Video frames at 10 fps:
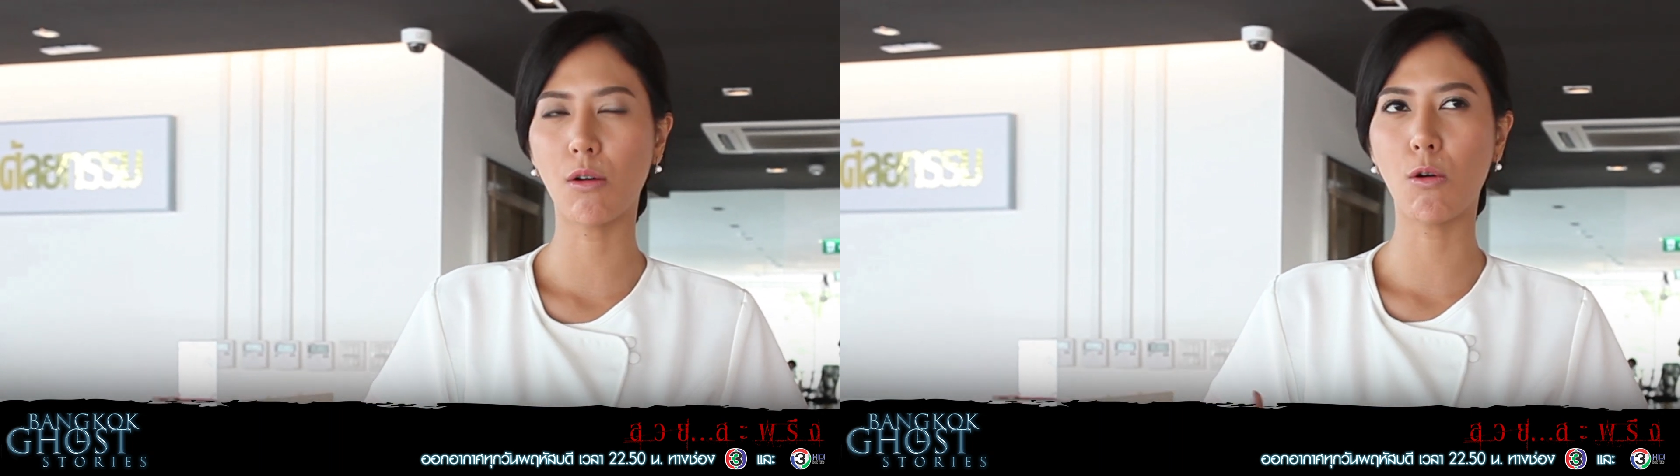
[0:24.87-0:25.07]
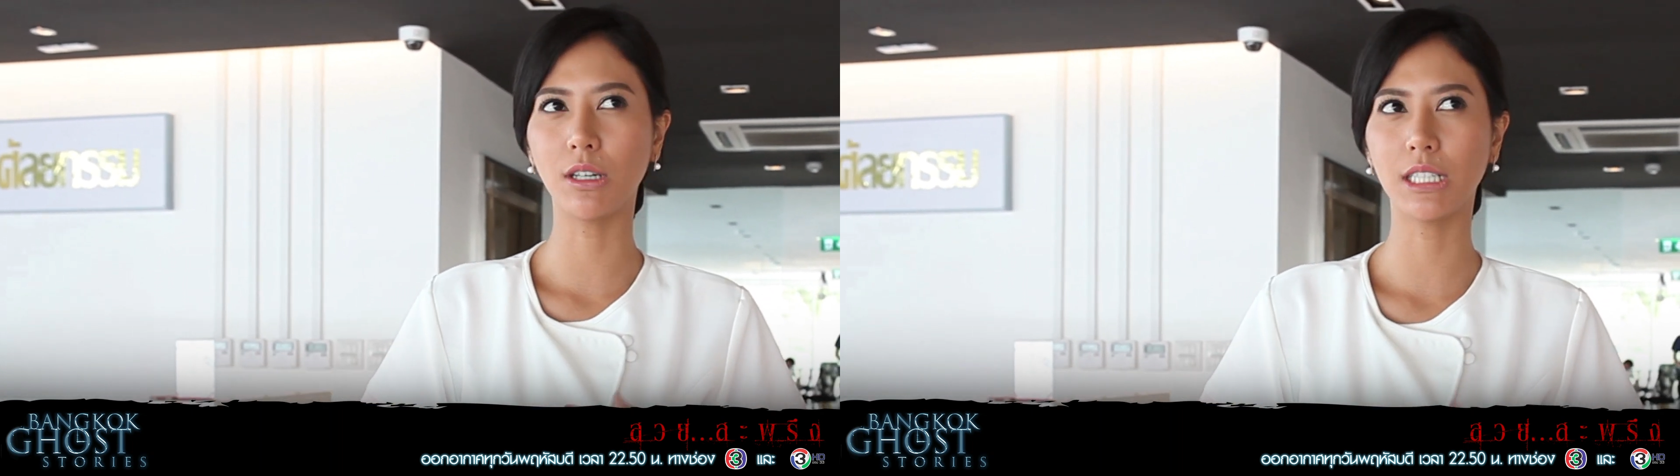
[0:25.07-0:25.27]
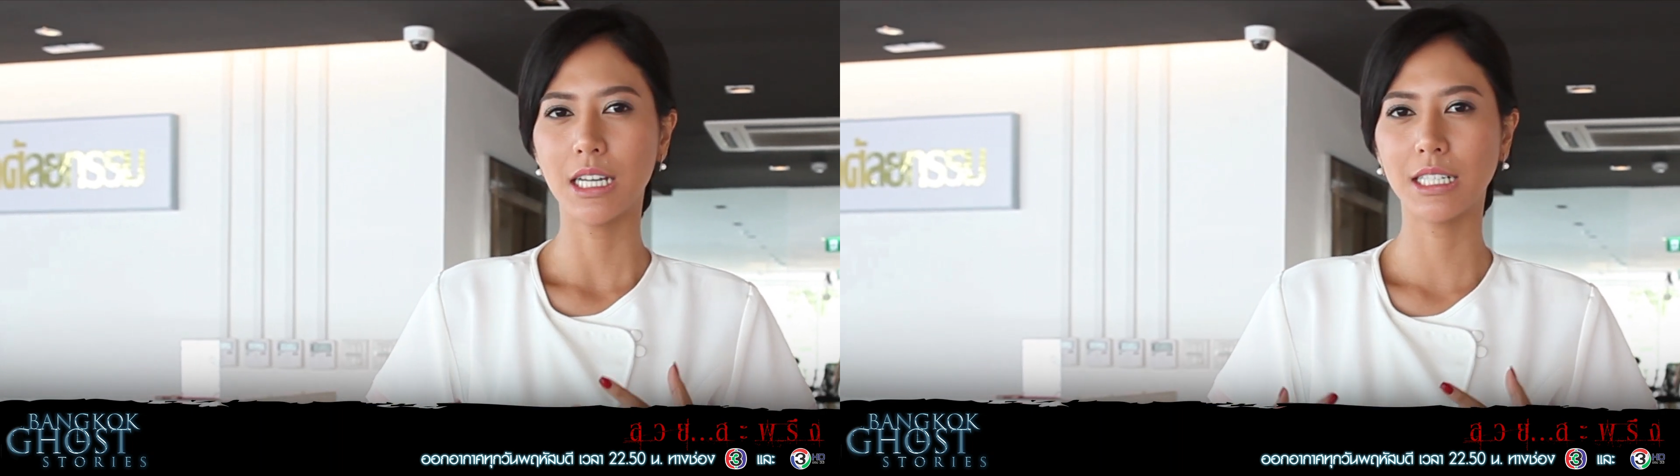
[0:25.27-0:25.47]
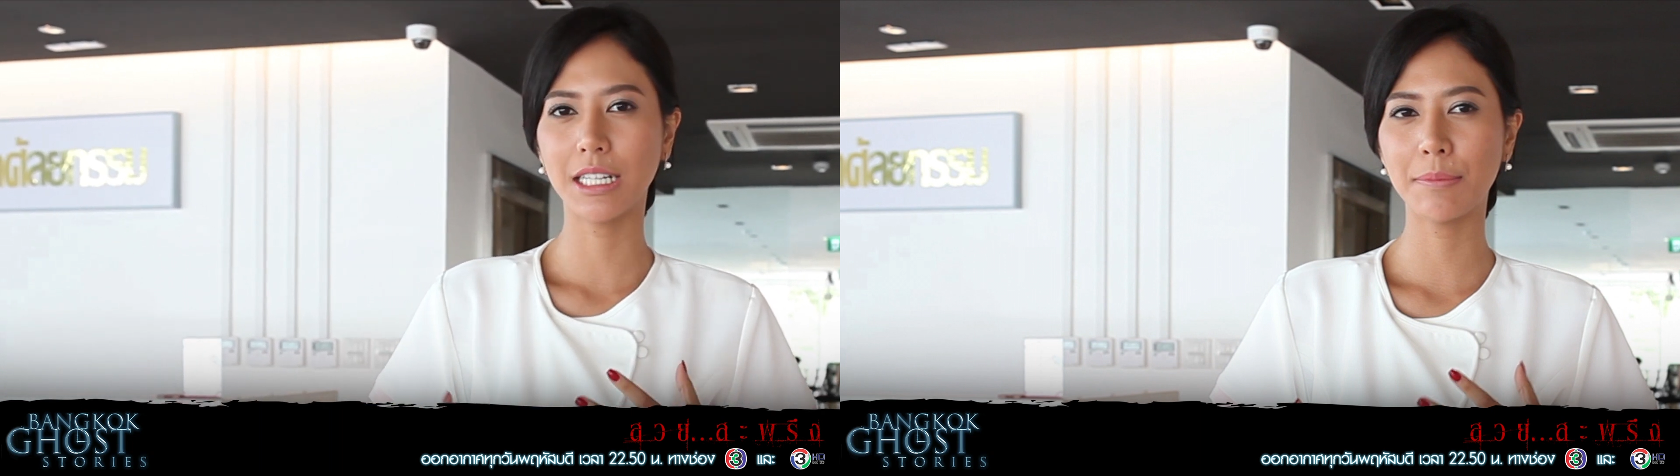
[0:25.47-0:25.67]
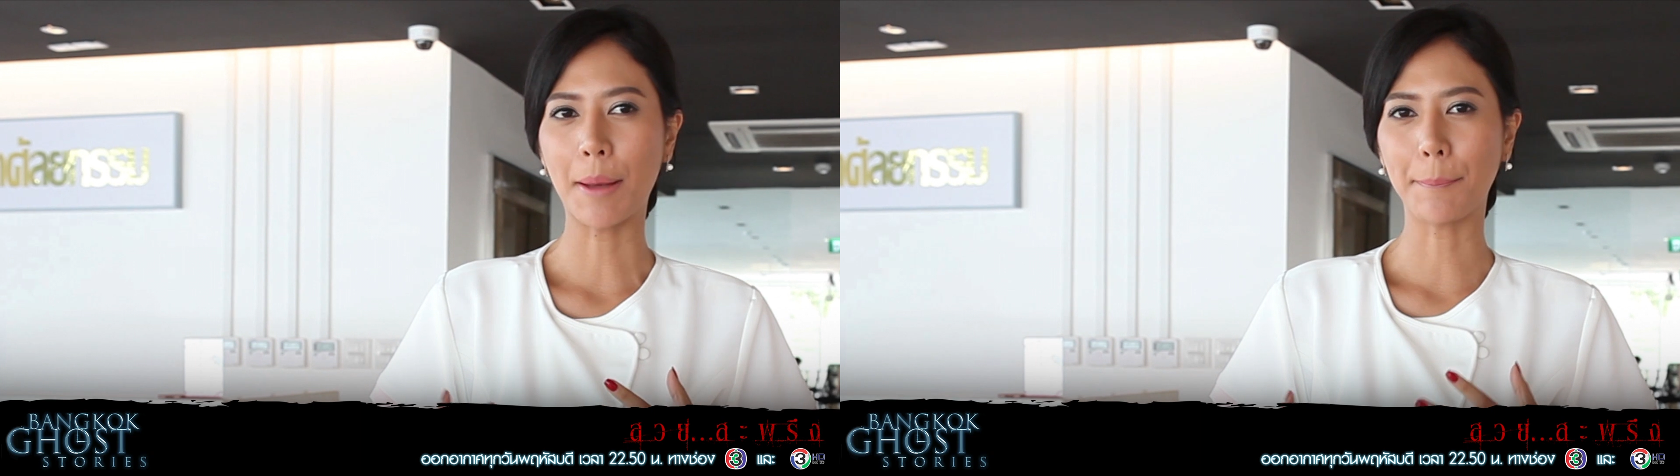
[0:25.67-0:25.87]
คน
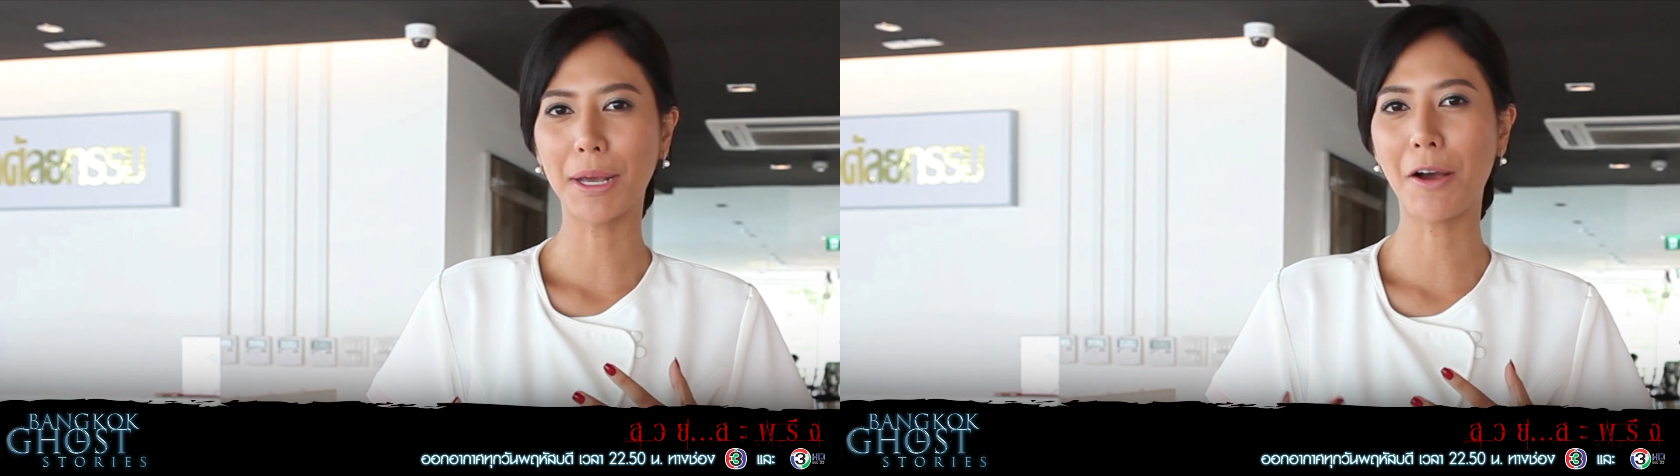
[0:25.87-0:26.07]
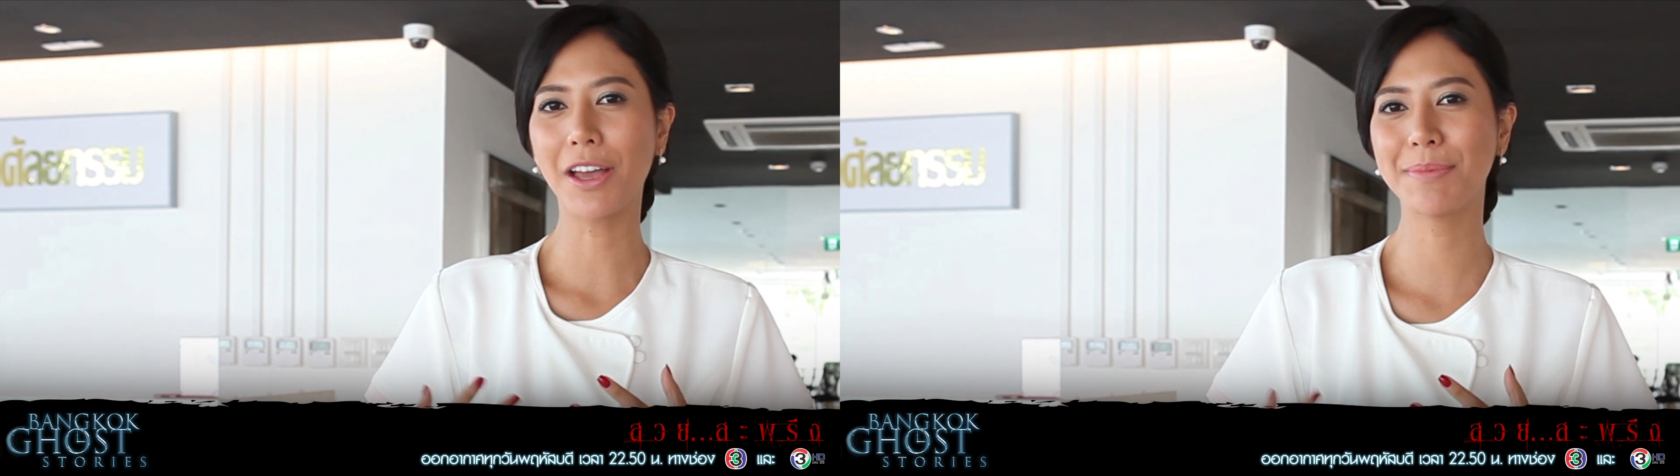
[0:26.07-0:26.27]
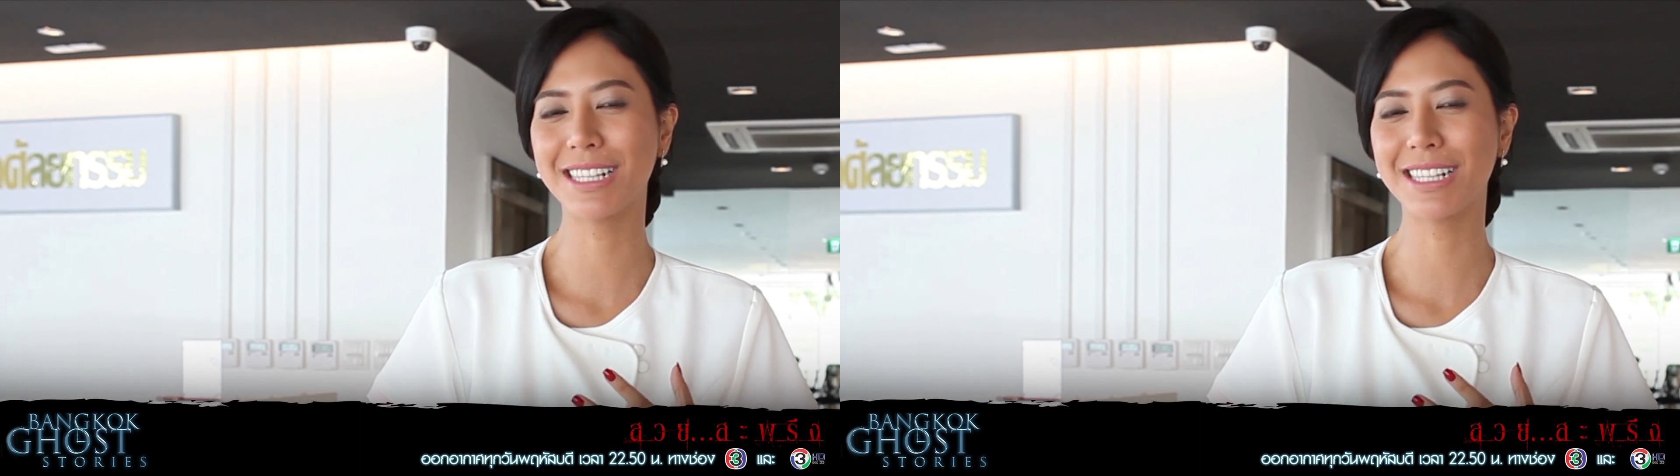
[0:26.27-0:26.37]
ที่แบบไม่ค่อย